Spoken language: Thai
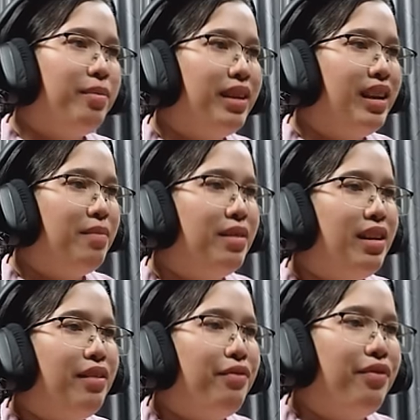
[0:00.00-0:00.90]
มันไม่ได้
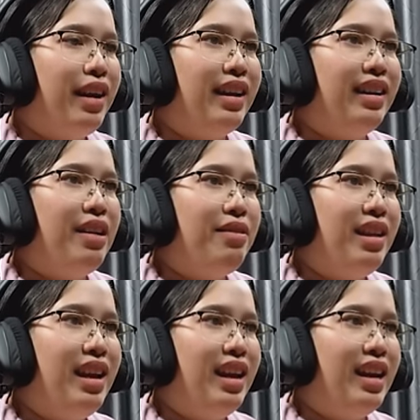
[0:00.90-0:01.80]
มีเอฟเฟกต์แล้ว
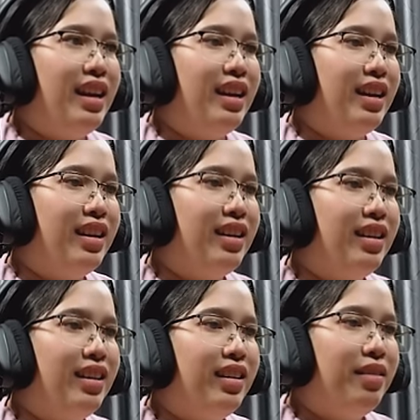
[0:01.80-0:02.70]
นี่
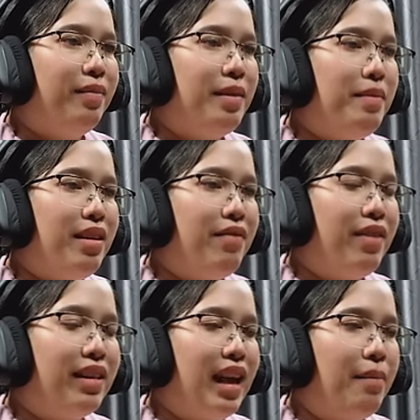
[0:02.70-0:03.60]
ไม่มีเอ
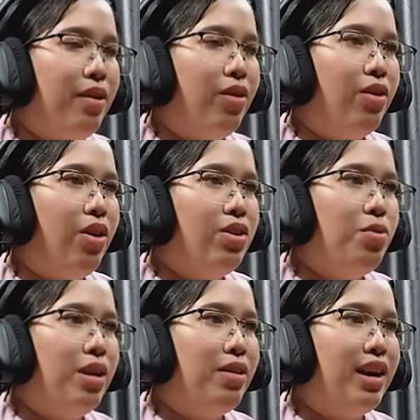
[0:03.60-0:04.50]
ฟเฟกต์ตามหลอกหลอน
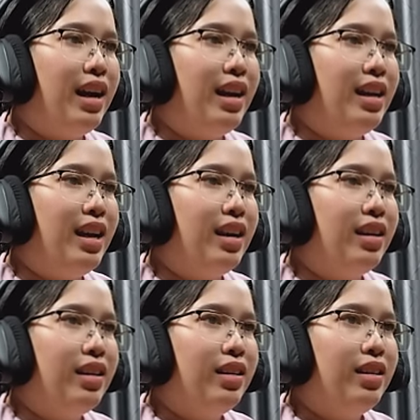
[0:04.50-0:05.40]
อยู่แล้วนะคะเนี่ย